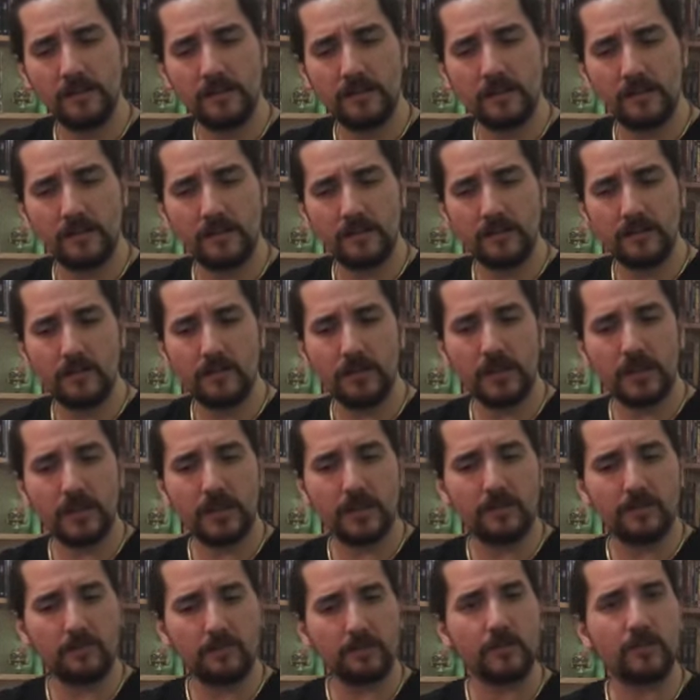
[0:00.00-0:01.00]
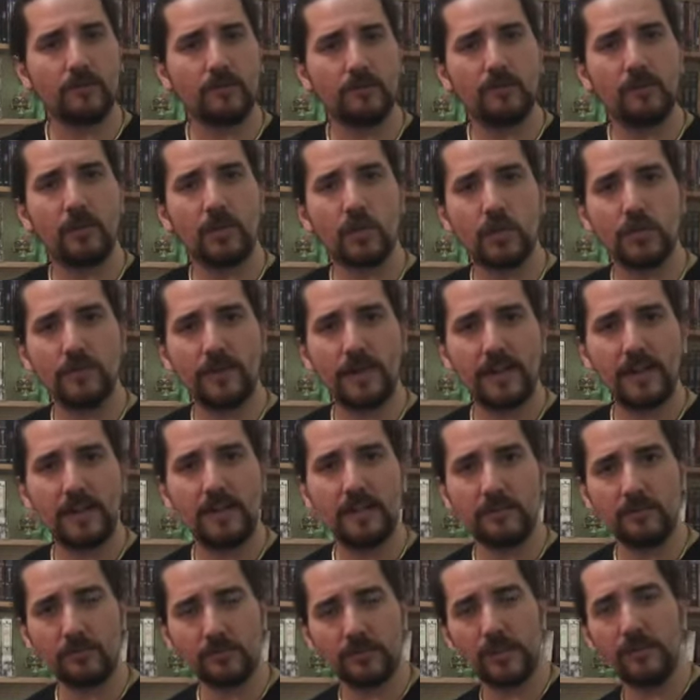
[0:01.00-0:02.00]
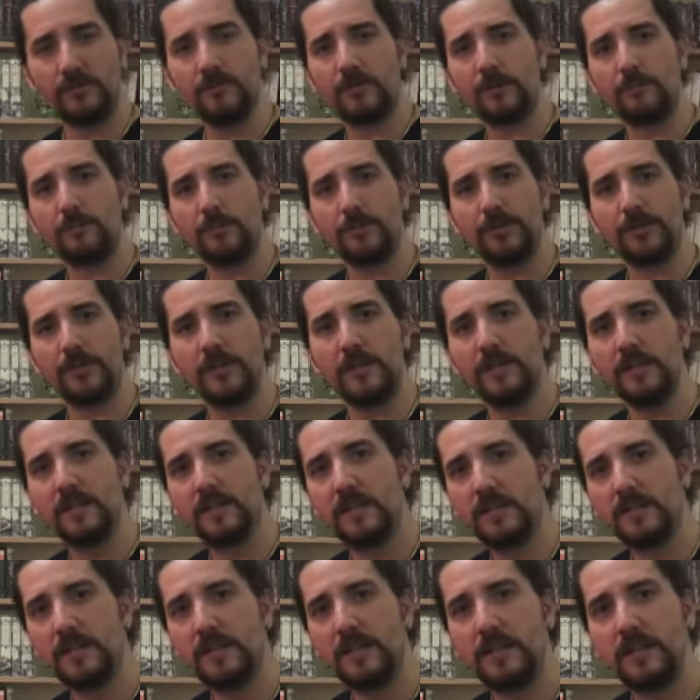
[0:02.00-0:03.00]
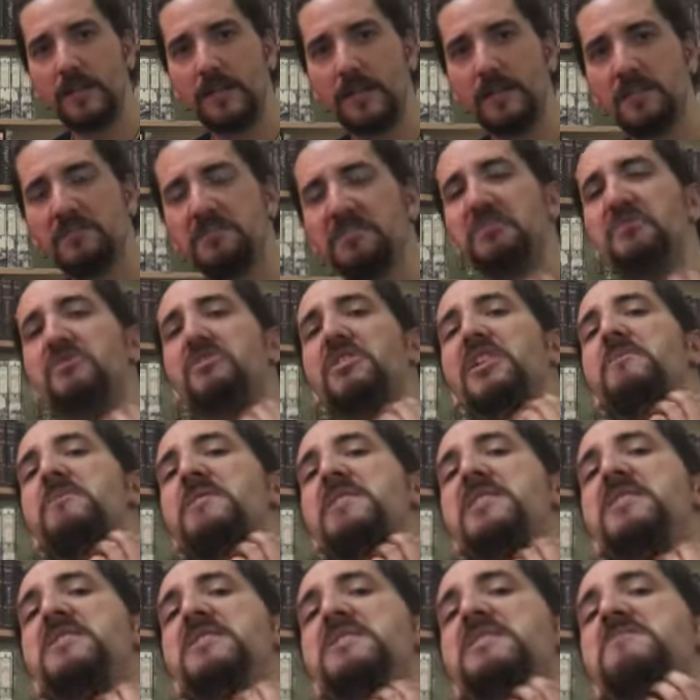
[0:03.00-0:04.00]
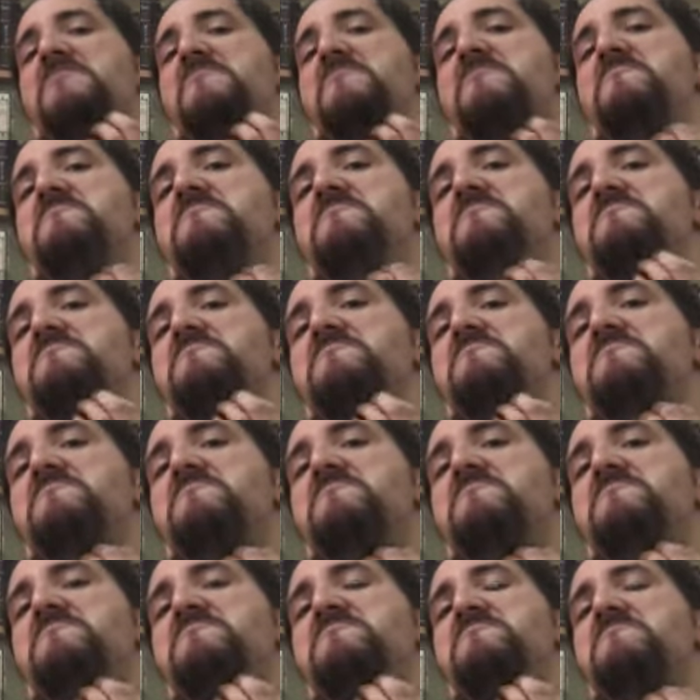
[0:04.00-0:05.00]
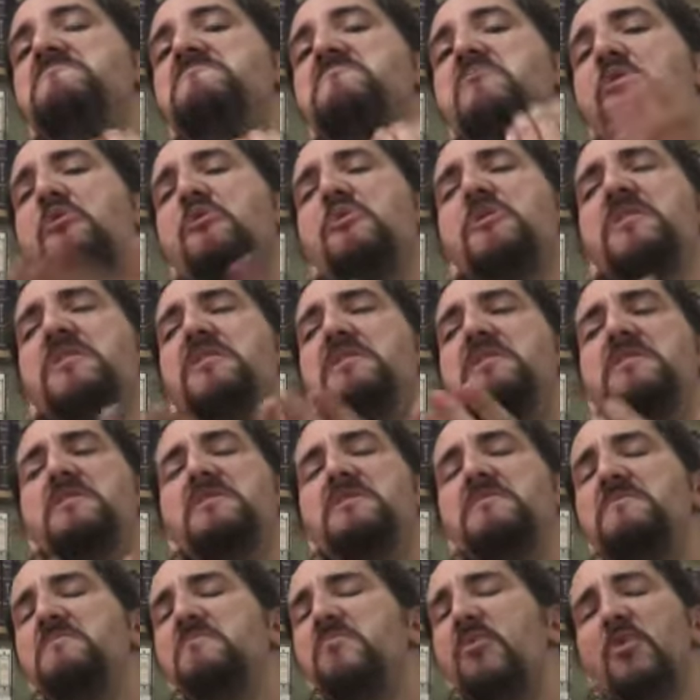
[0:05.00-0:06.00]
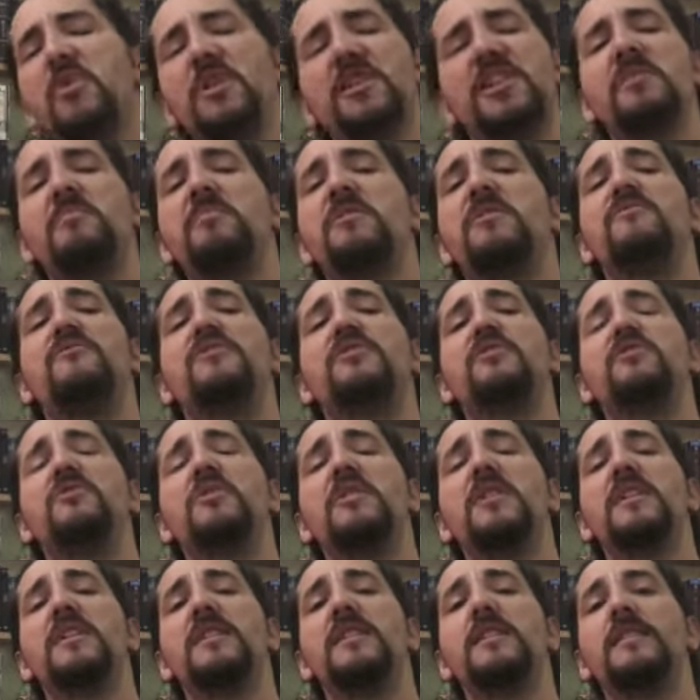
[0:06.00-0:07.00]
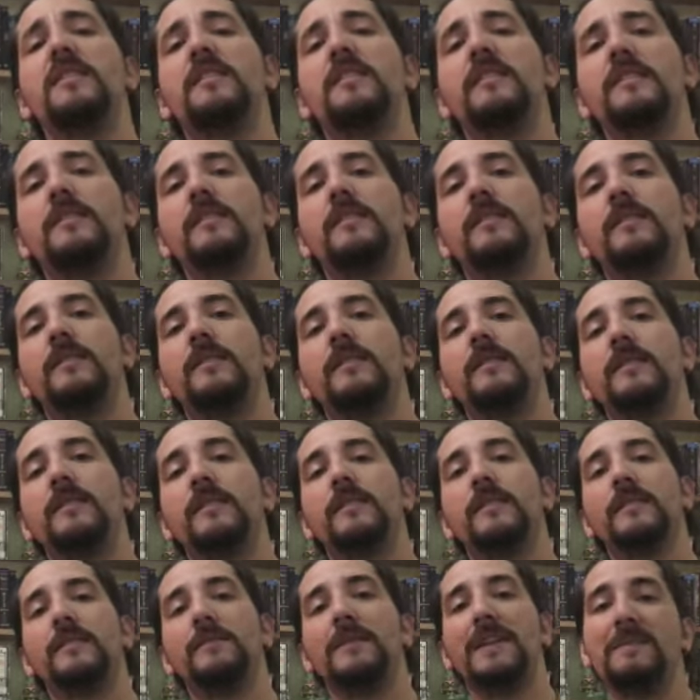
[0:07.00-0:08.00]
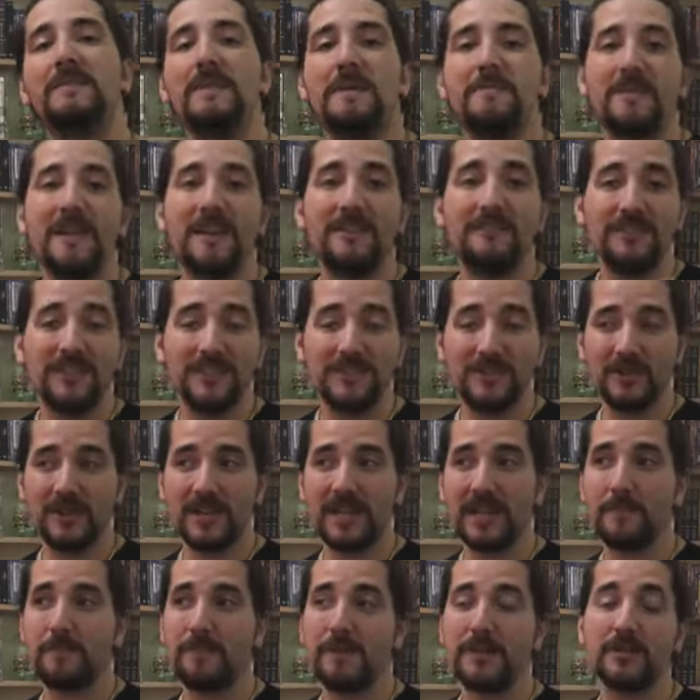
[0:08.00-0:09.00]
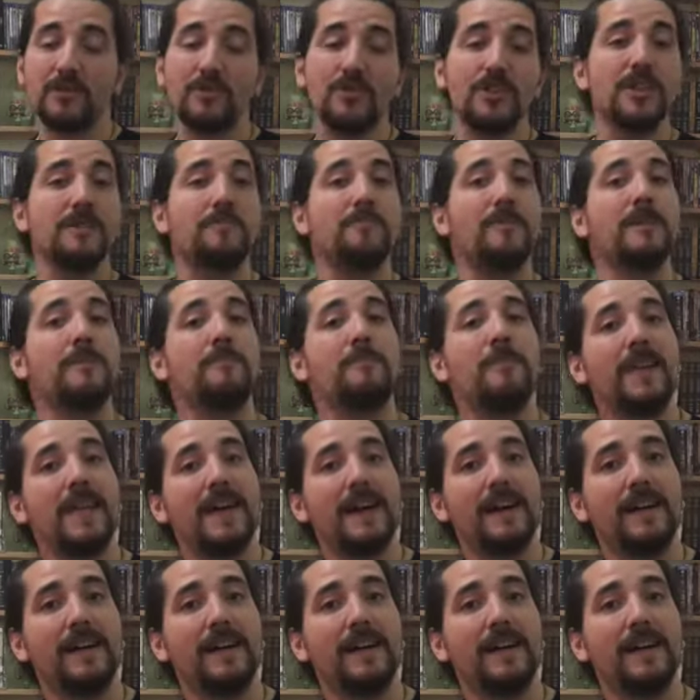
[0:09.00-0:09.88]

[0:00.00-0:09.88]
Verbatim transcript: Les deux guerriers sont descendus de leur cheval, ils sont allés voir le petit. Dis donc, gamin, pourquoi, pourquoi il t'appelle fils de rien il m'appelle fils de rien parce que j'ai pas de père.